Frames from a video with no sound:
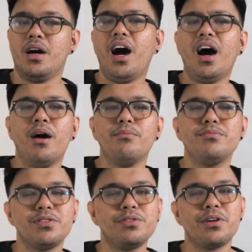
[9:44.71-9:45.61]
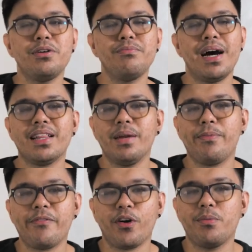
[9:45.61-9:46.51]
Um, siguro yung battery
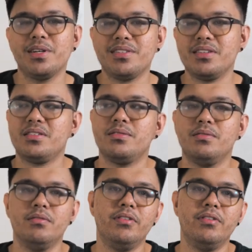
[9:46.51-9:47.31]
performance is